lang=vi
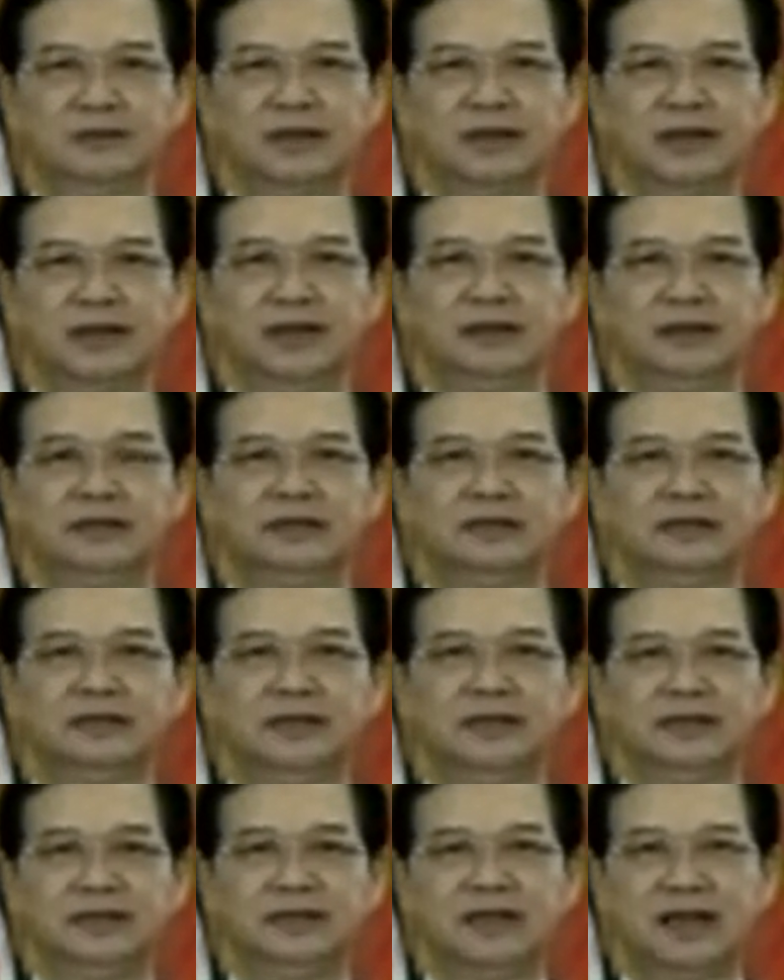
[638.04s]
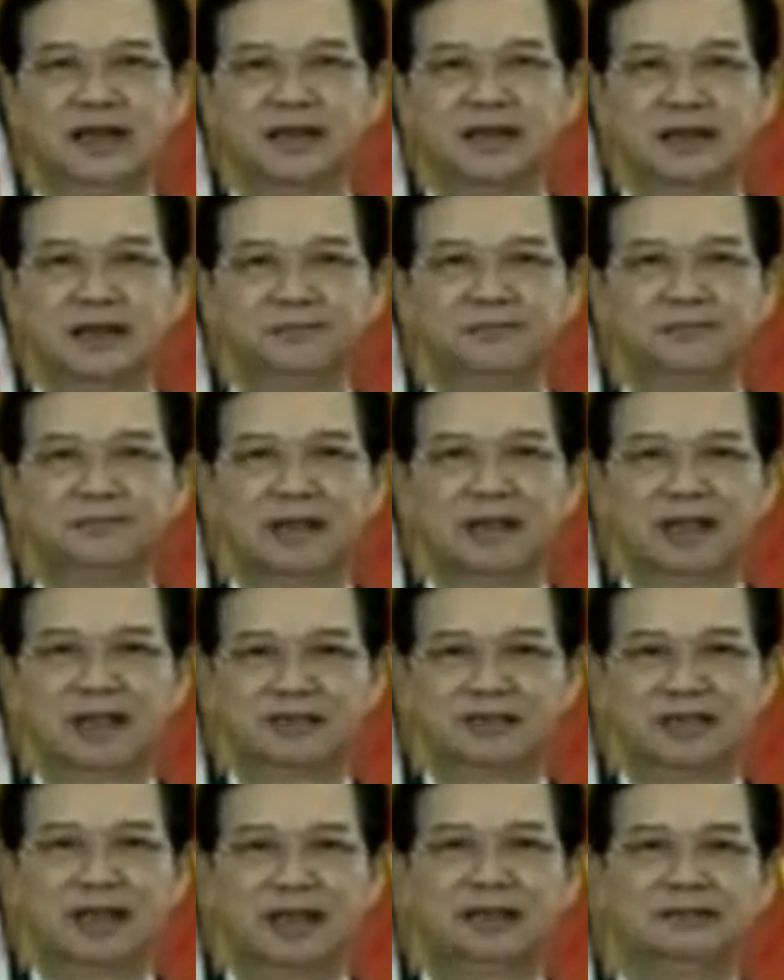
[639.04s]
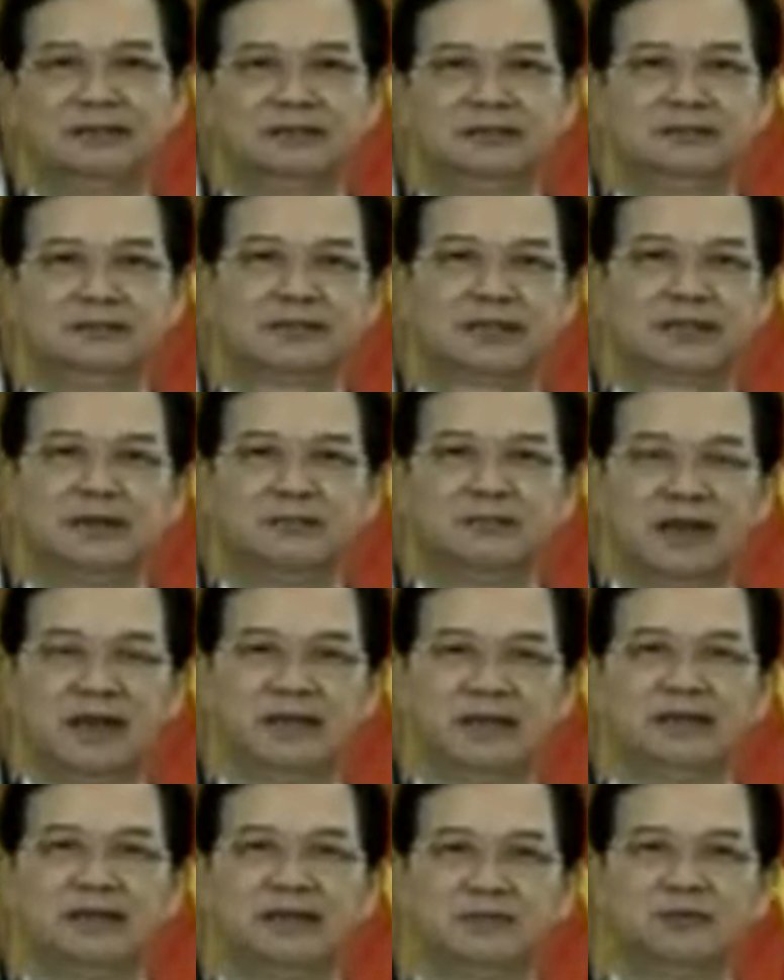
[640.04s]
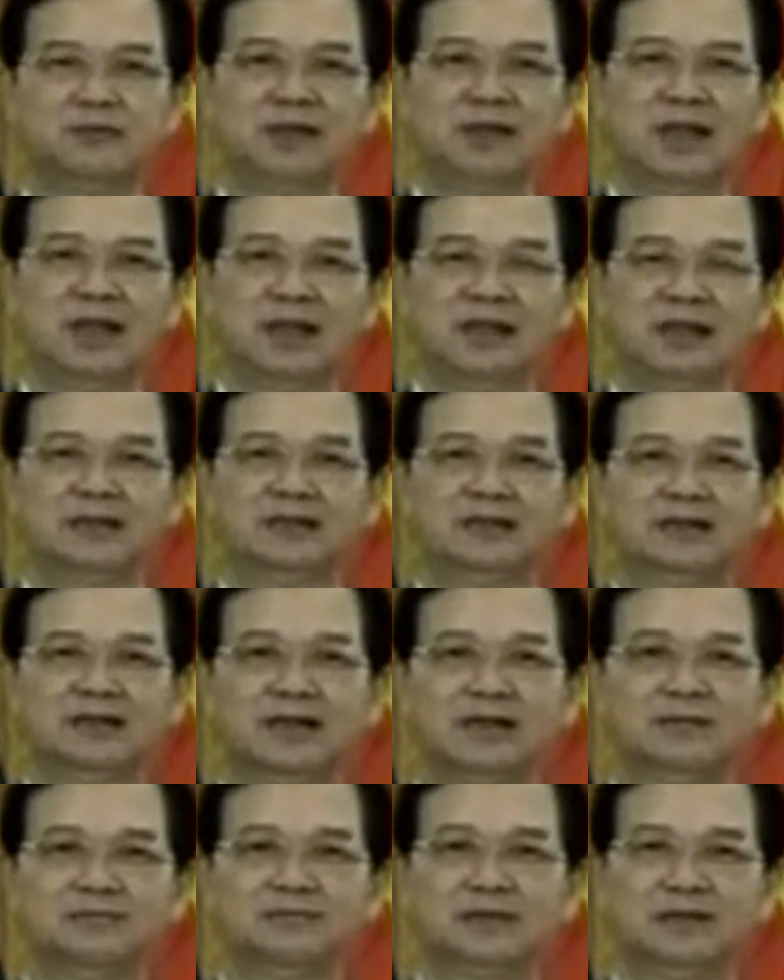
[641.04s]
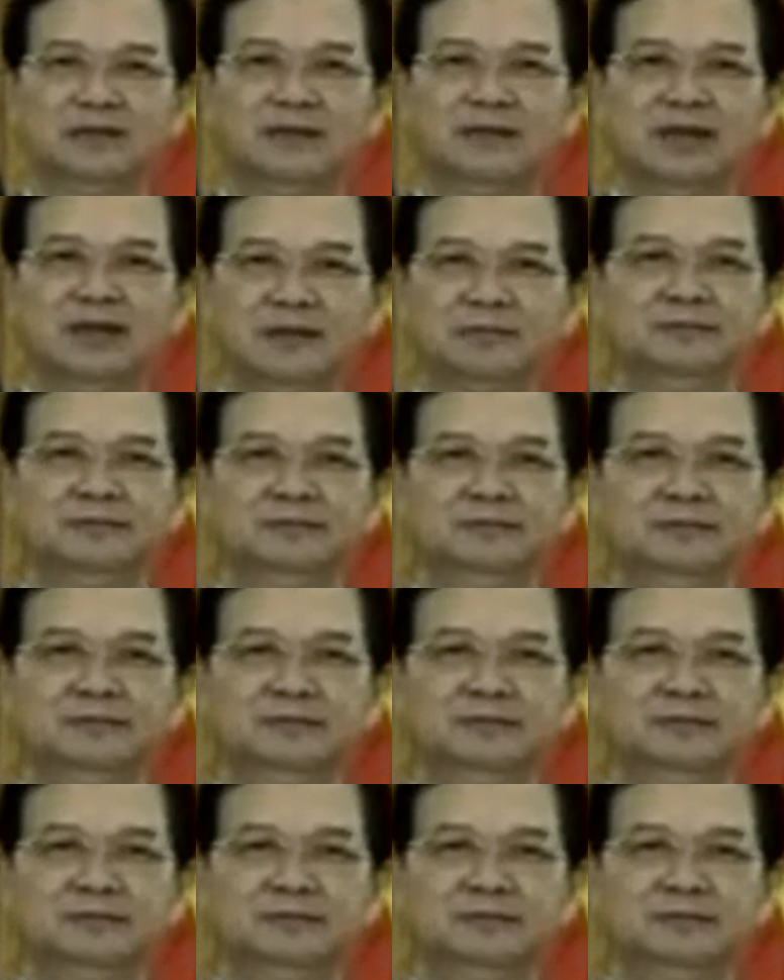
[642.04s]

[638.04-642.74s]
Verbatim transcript: Kể từ khi gia nhập ASEAN tháng 7 năm 1995,